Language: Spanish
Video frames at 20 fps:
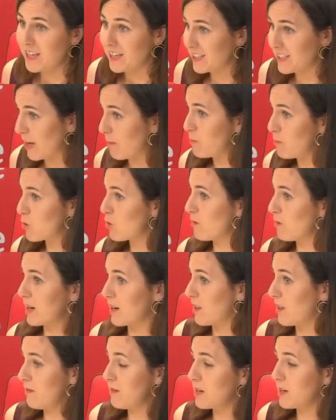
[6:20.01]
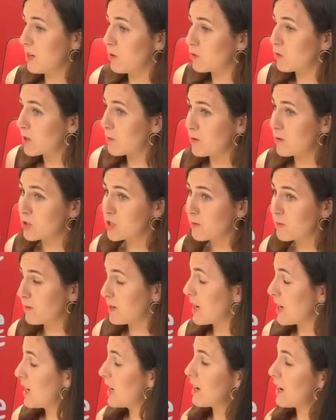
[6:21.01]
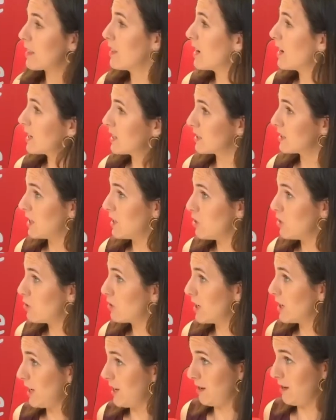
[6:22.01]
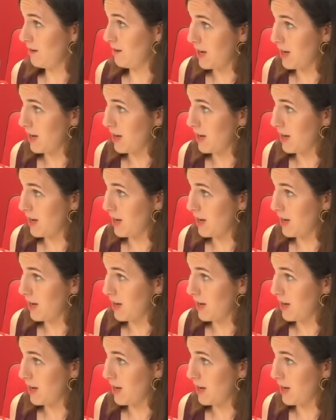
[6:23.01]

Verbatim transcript: Tampoco va a recibir ningún reproche penal García Castellón, que